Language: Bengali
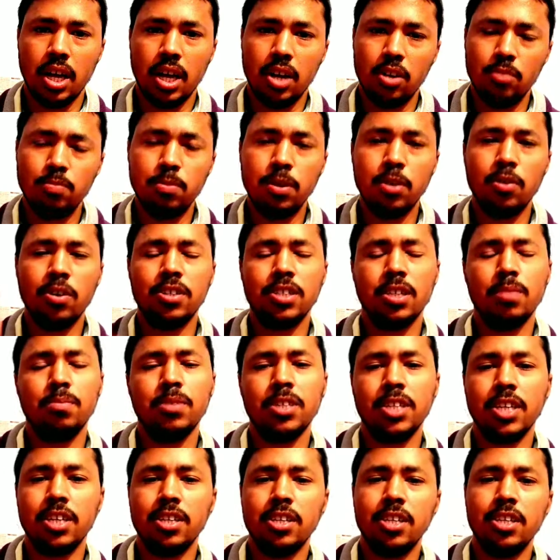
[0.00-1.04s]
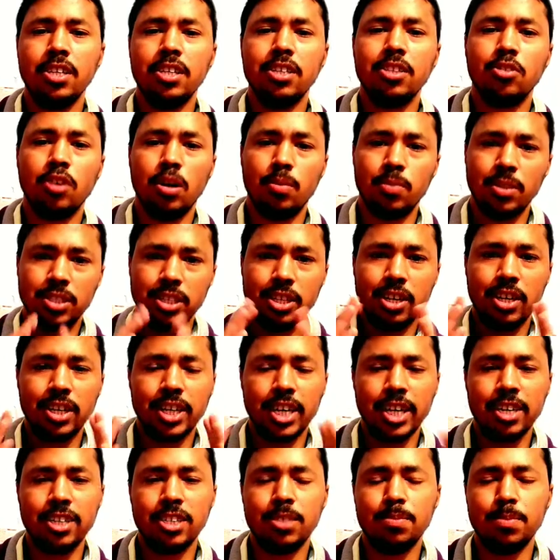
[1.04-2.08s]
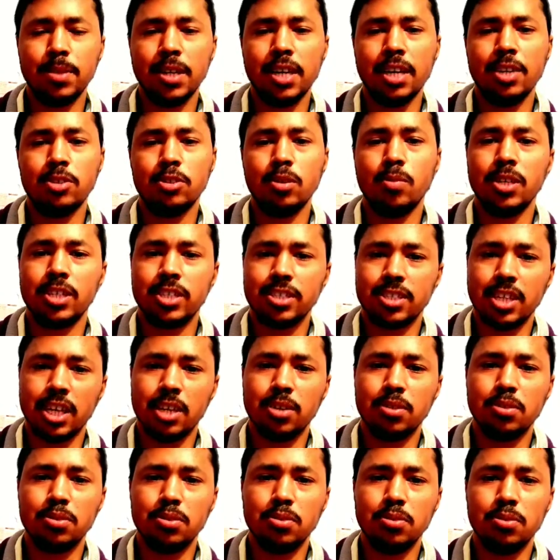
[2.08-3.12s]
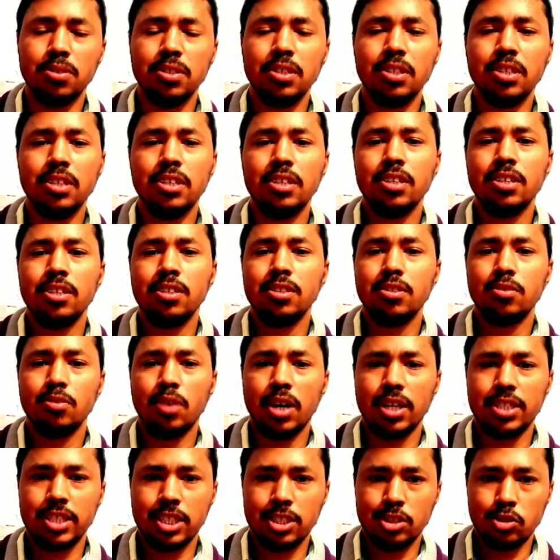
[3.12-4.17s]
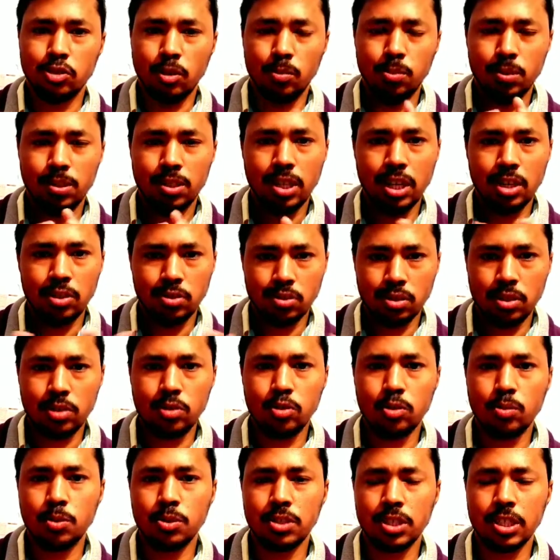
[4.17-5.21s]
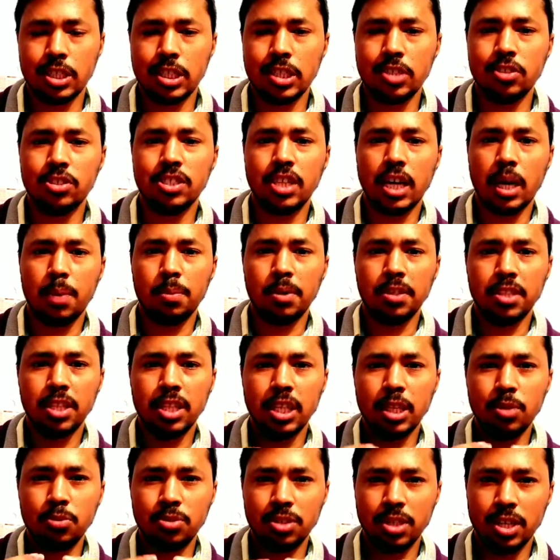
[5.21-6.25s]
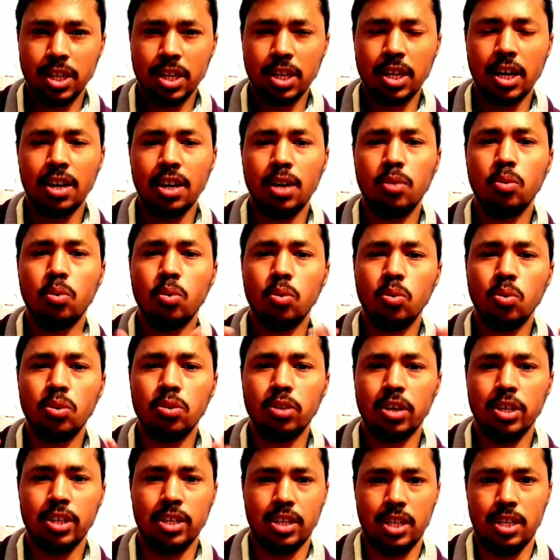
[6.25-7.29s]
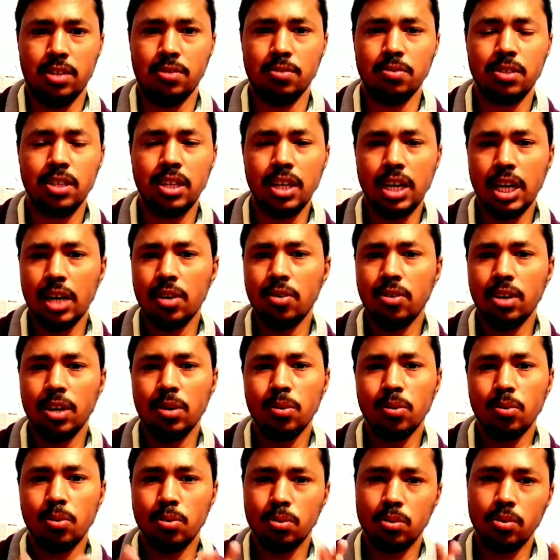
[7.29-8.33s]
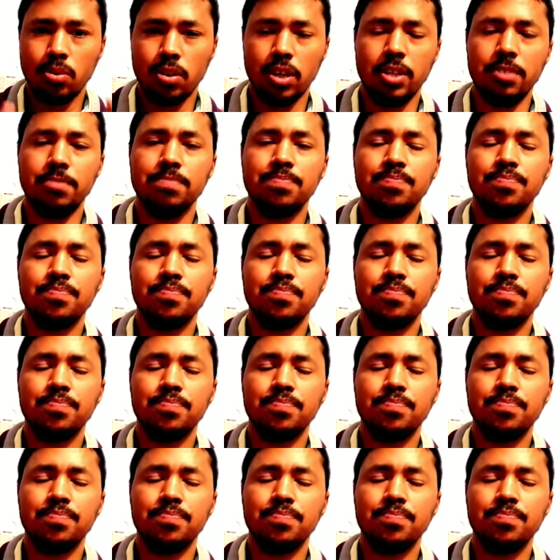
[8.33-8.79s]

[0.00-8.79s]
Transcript: হ্যালো ভিউয়ার্স আমি কেডি তো আমার চ্যানেল কেডি স্পিকারে সবাইকে স্বাগত তো আজকে যে টপিক নিয়ে আলোচনা করব সেটা হচ্ছে আমাদের ইউনিয়নের কালার হলুদ হয় কেন কি কারণে হলুদ হয়